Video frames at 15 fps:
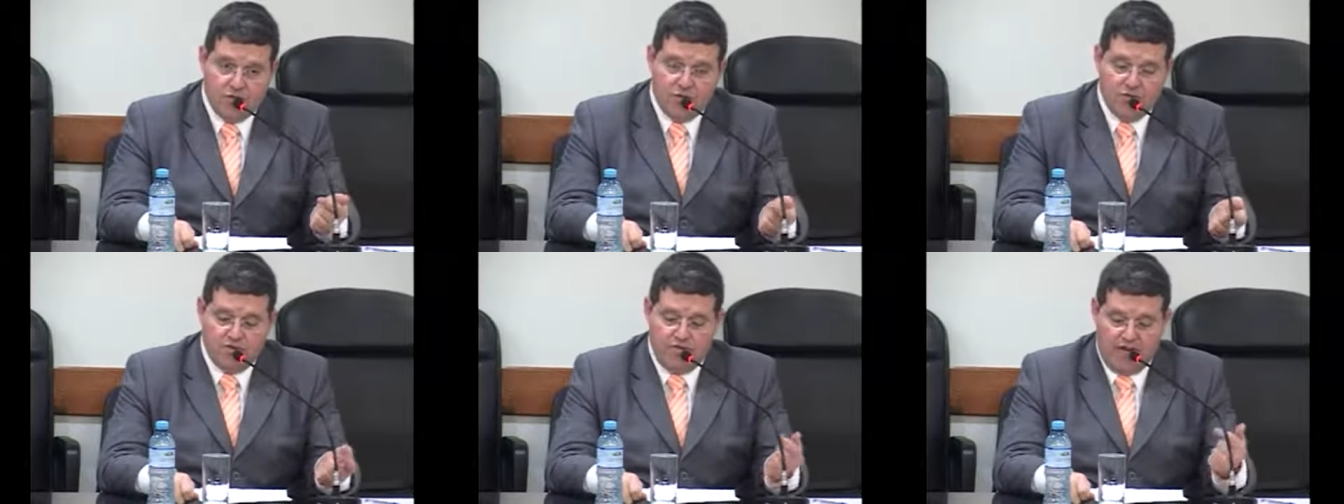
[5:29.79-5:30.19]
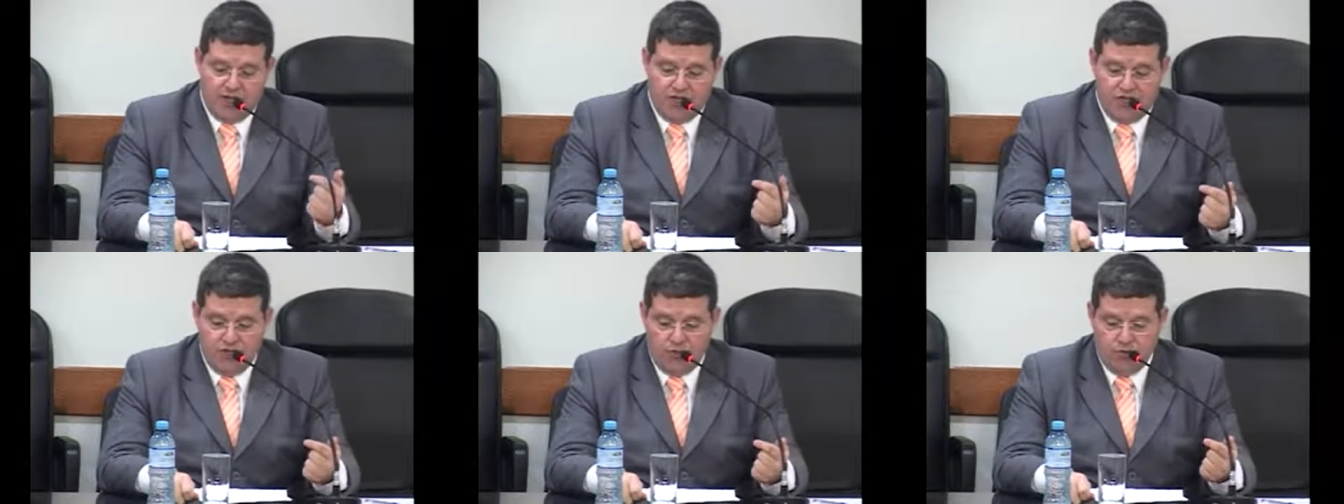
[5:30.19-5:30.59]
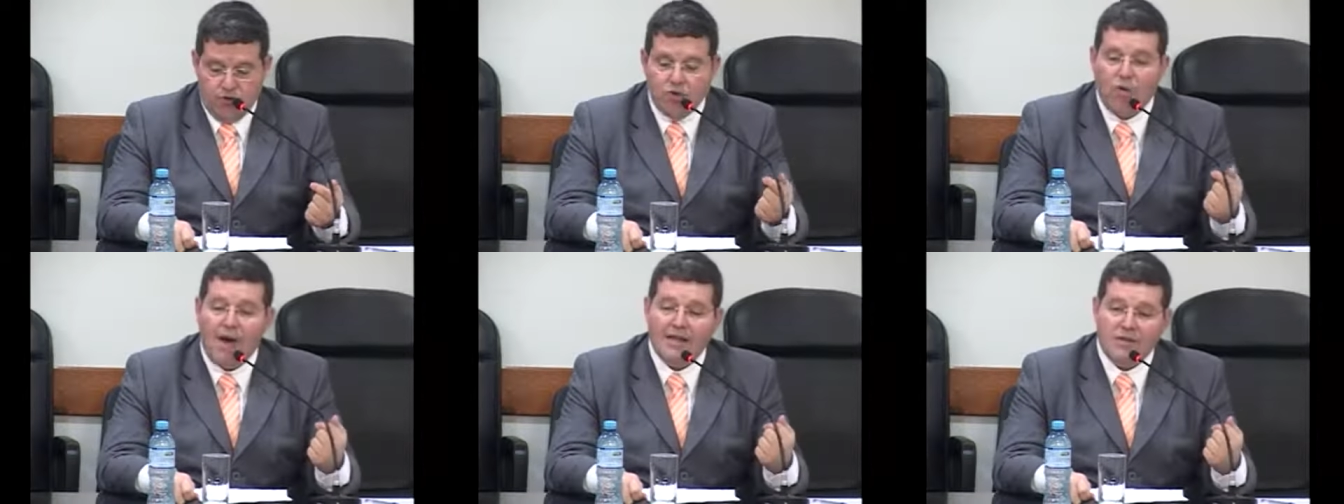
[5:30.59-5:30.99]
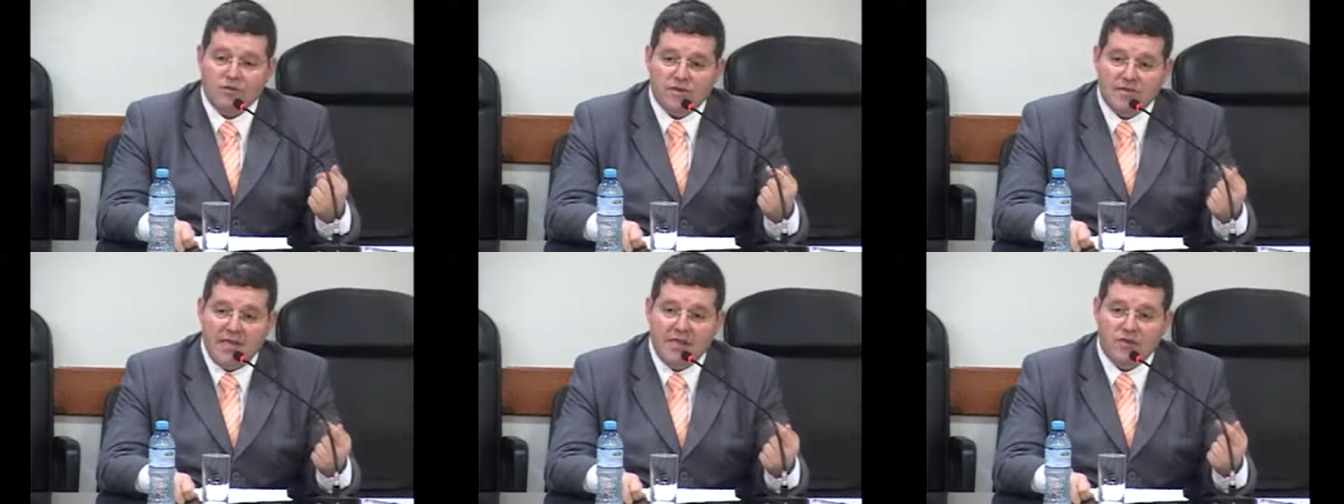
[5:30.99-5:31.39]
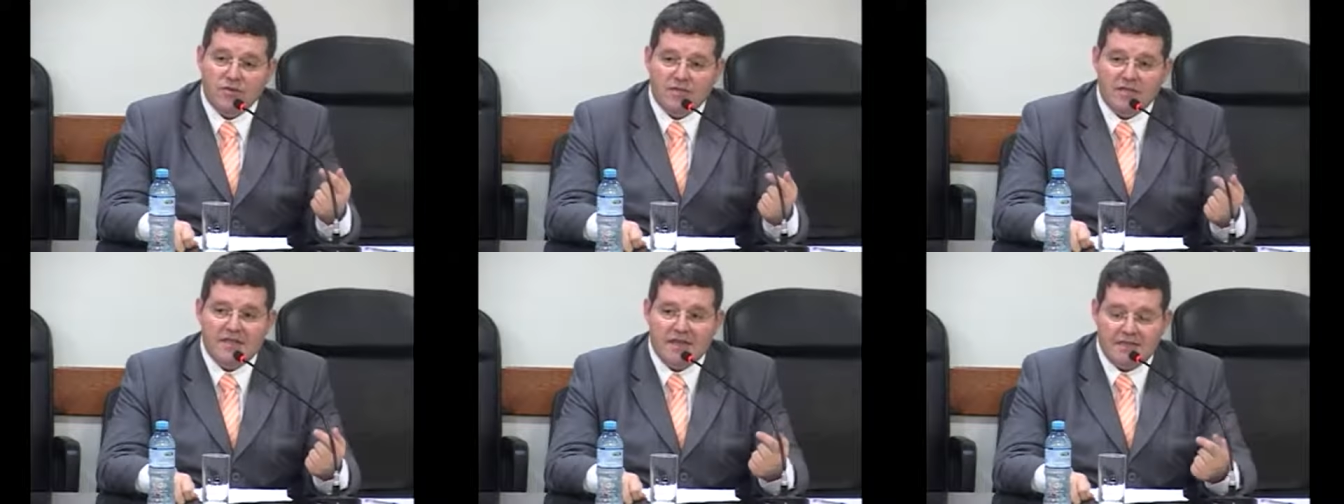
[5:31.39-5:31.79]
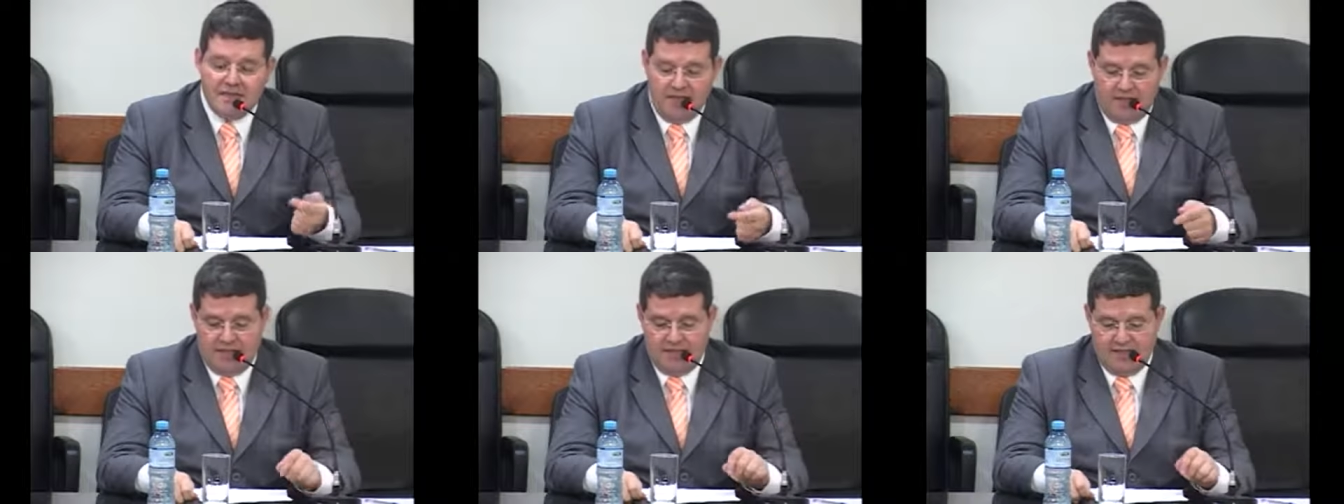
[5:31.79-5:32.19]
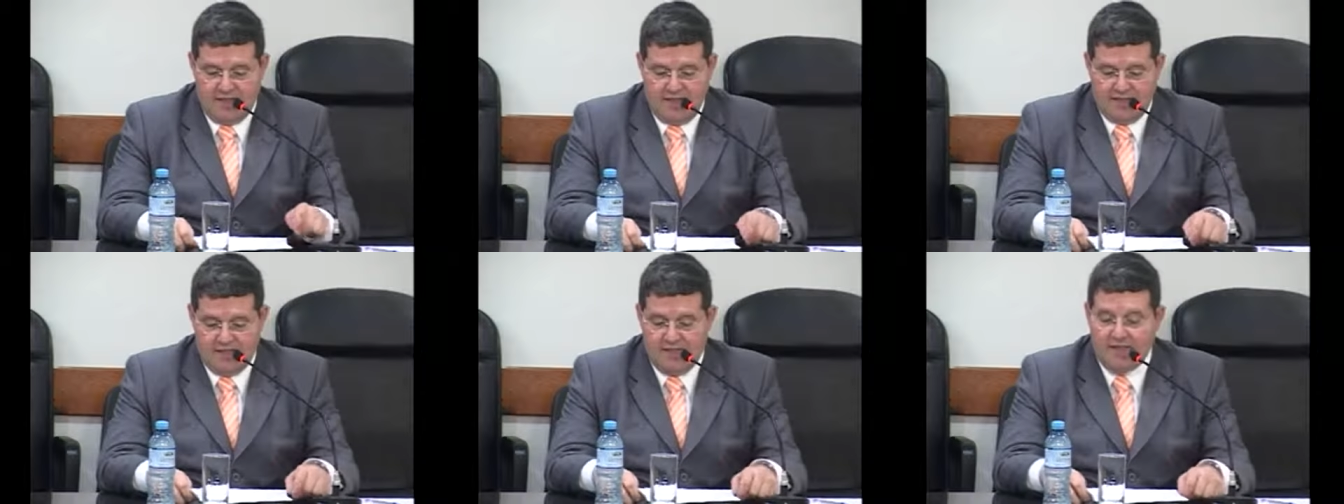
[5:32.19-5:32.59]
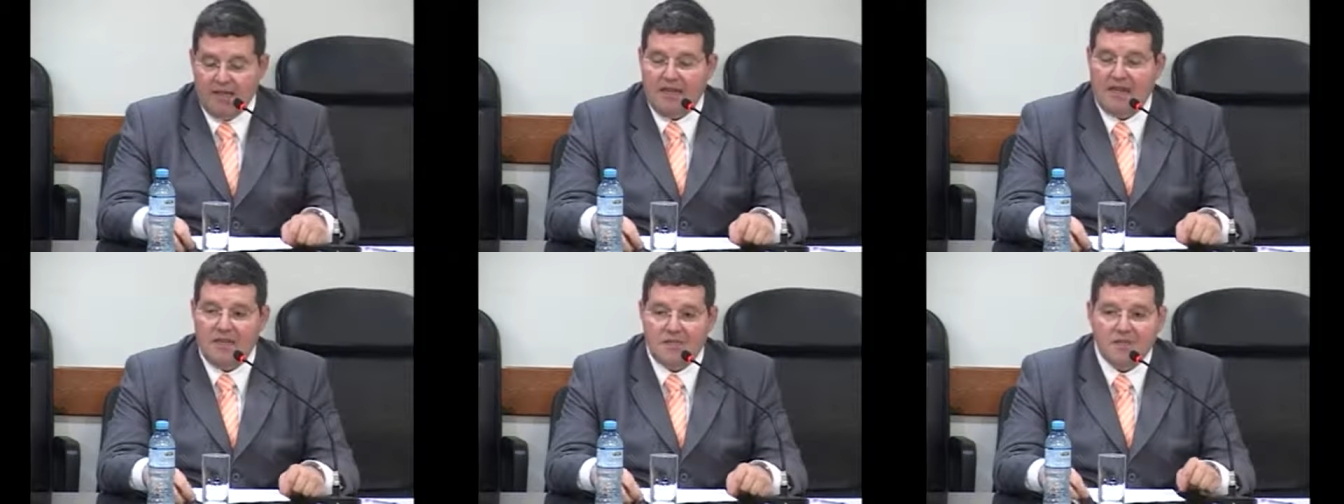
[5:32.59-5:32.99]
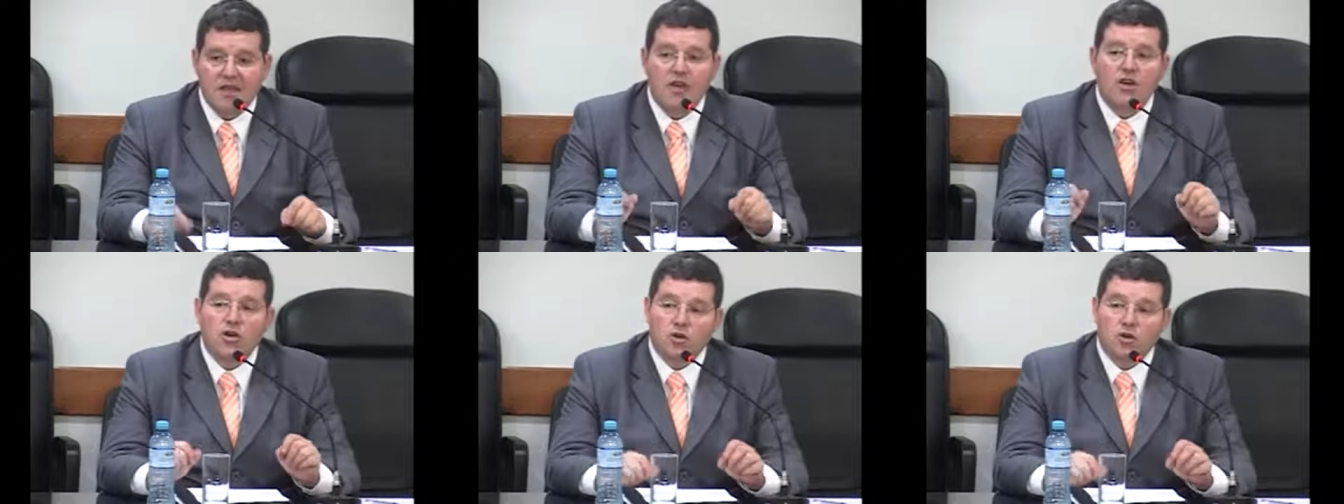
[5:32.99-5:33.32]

os artigos 466 e seguintes